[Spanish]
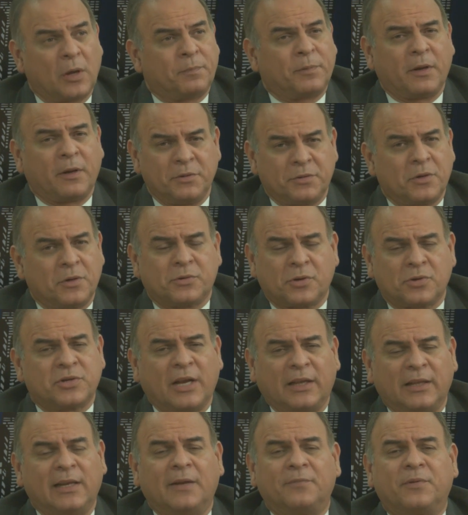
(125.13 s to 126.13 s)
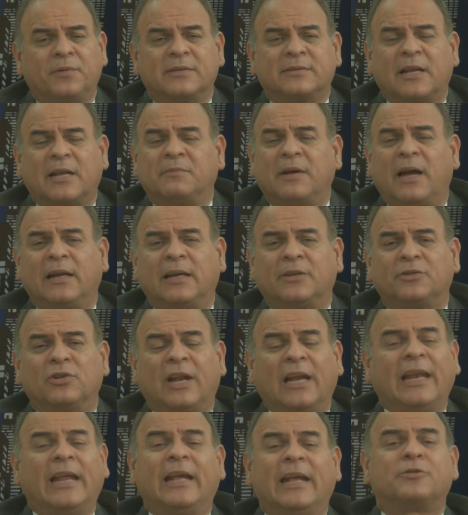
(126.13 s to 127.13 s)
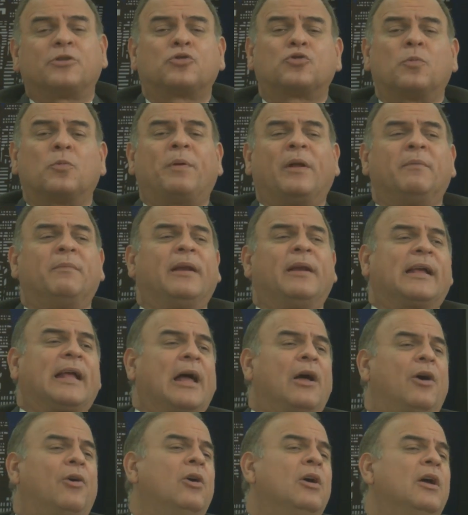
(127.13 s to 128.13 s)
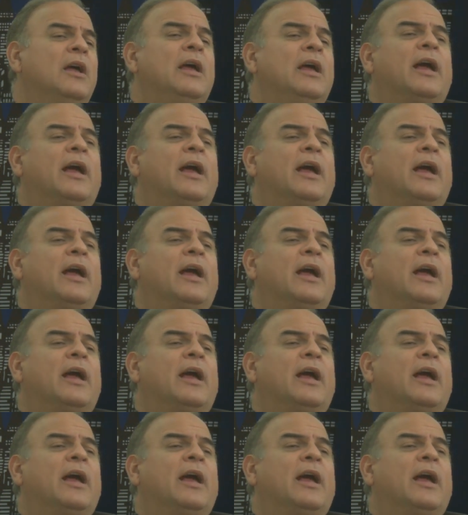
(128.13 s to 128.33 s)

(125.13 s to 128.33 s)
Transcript: de Previsión Social de la Fuerza Armada Nacional, en esos supermercados